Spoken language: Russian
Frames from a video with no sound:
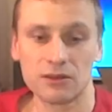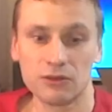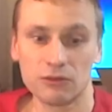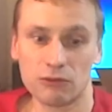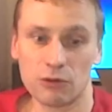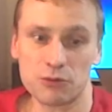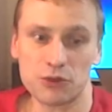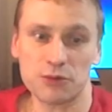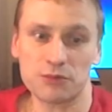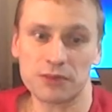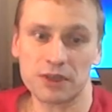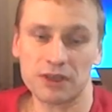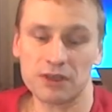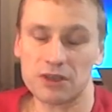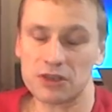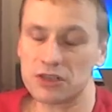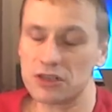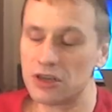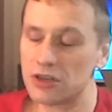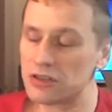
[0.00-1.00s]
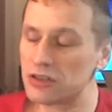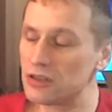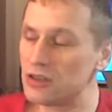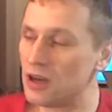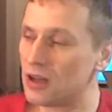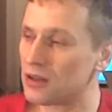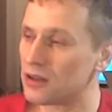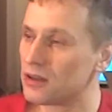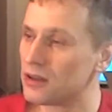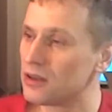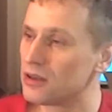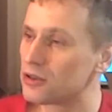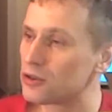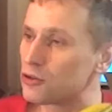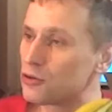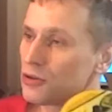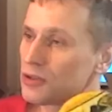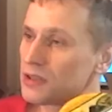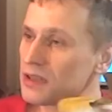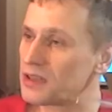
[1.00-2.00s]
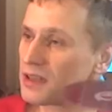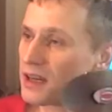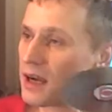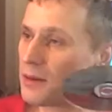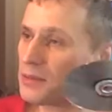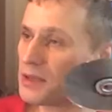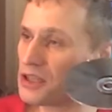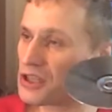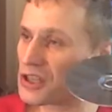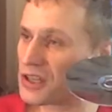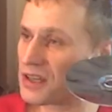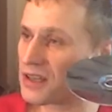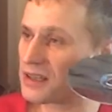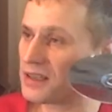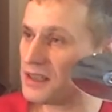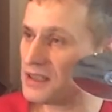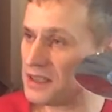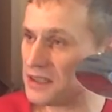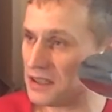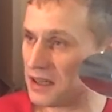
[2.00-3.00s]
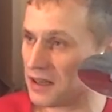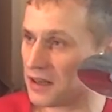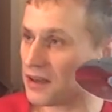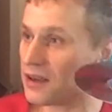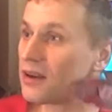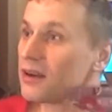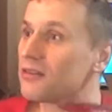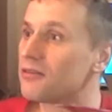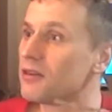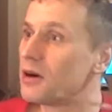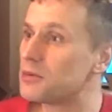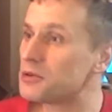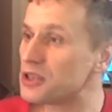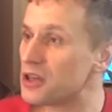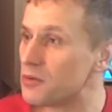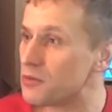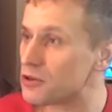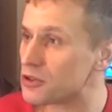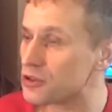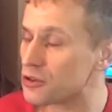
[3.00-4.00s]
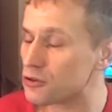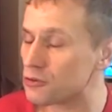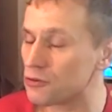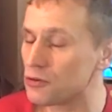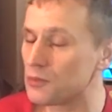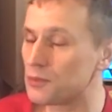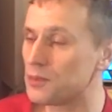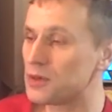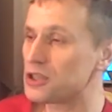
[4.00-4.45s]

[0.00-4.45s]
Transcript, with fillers: В общем-то, я даже не ожидал, что из этих оптических носителей вообще можно что-нибудь